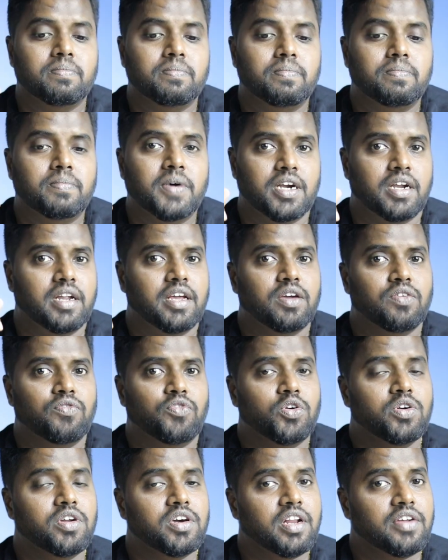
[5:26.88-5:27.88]
பட் நீங்கள்
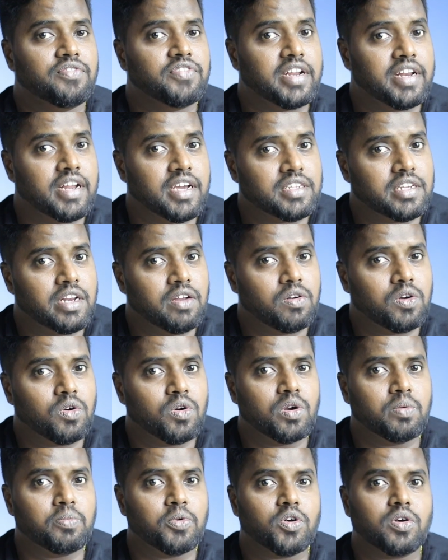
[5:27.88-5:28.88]
ஃபோட்டோகிராஃபி நெக்ஸ்ட் லெவல் கொண்டு
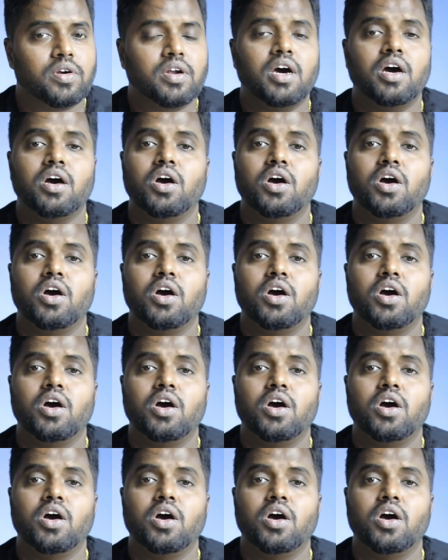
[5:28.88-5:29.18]
போனோன்னா